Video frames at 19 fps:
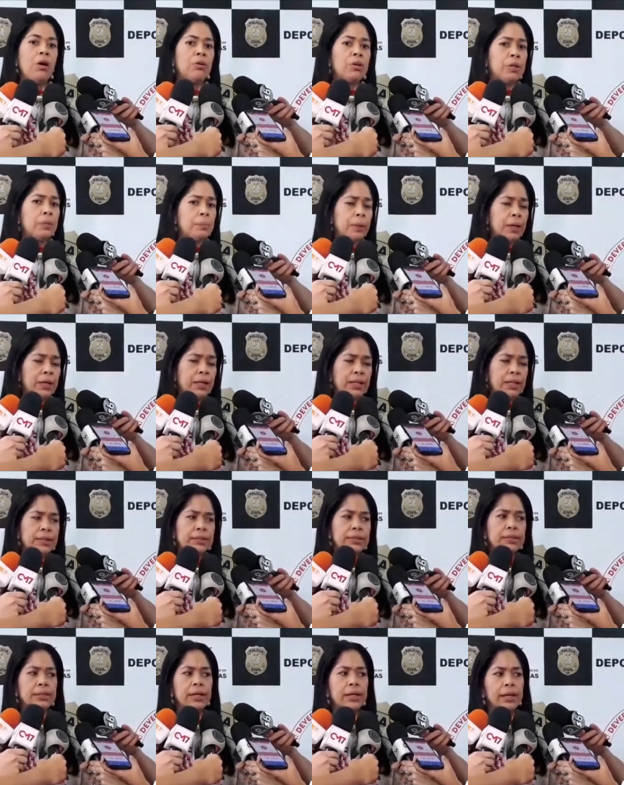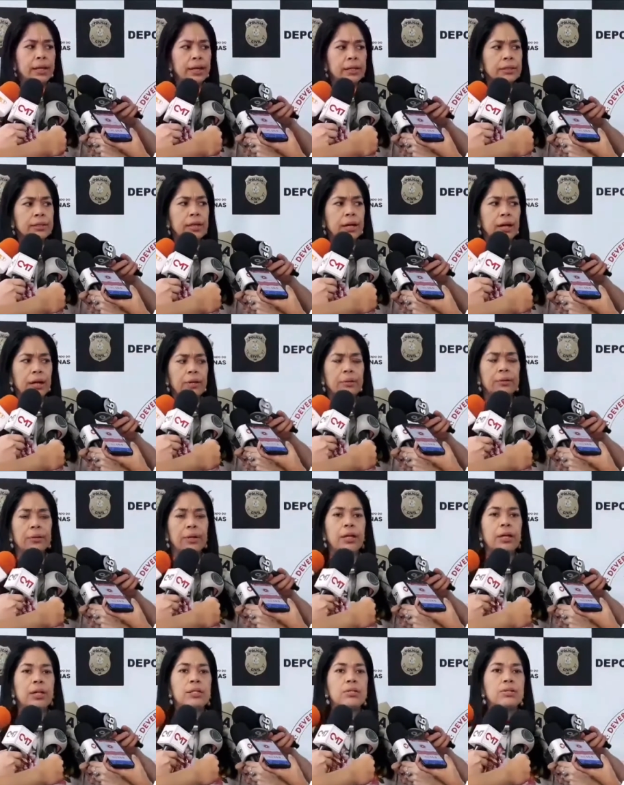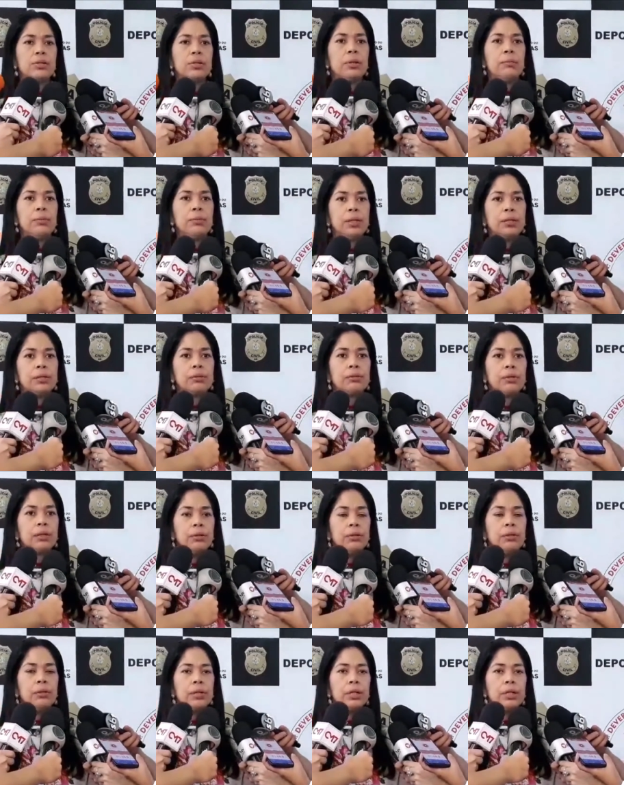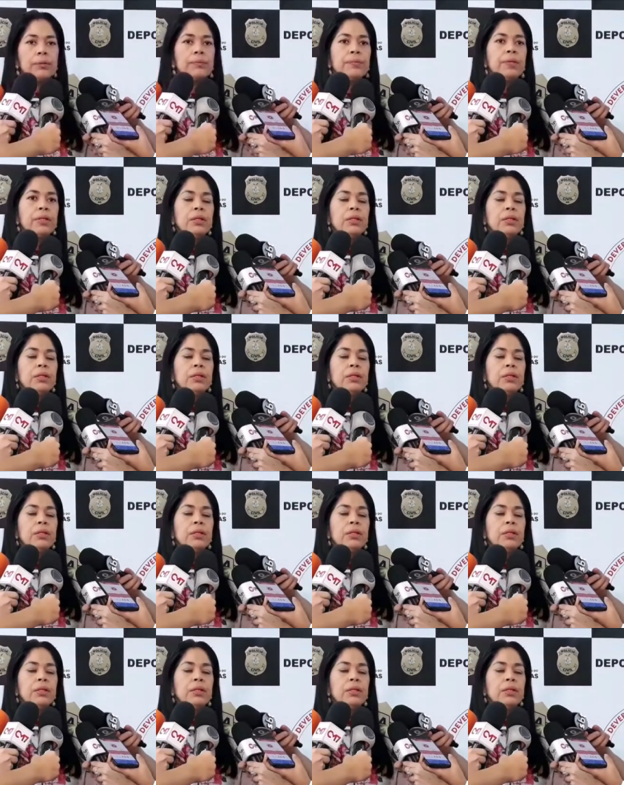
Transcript: Ao que parece, até reataram o relacionamento agora